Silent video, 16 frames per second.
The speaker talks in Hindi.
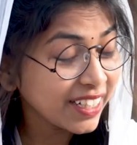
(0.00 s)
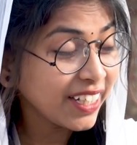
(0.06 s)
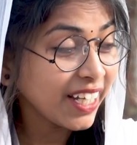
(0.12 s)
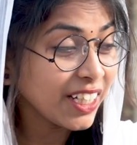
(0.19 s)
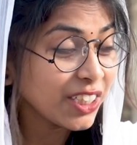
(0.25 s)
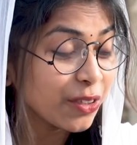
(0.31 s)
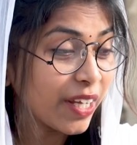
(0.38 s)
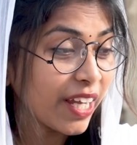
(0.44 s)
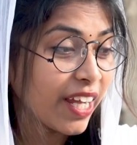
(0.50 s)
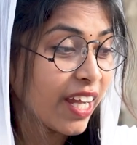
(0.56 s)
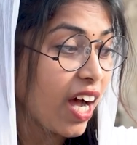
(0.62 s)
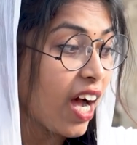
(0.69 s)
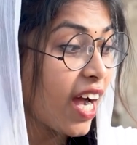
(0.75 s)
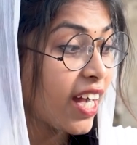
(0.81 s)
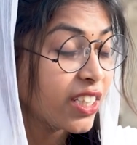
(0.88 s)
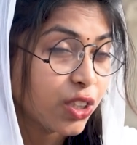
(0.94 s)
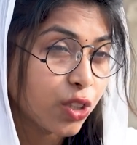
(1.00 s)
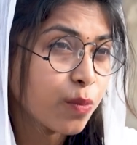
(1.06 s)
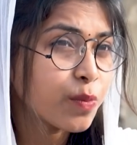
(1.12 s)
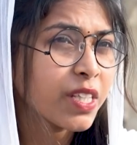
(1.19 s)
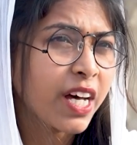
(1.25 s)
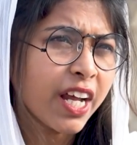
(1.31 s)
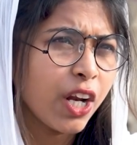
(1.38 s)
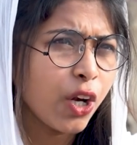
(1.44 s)
संडे जो है आज
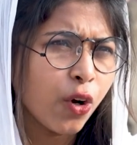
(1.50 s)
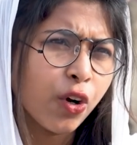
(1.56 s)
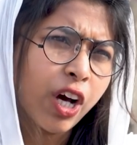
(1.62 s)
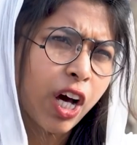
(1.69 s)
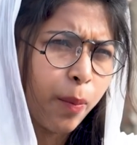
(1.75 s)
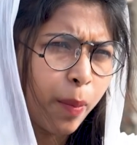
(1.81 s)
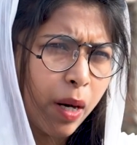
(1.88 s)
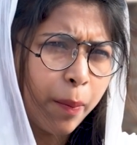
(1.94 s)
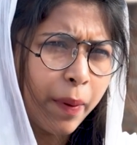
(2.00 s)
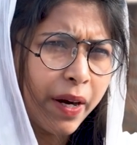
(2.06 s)
तुम सारे लोग घर पर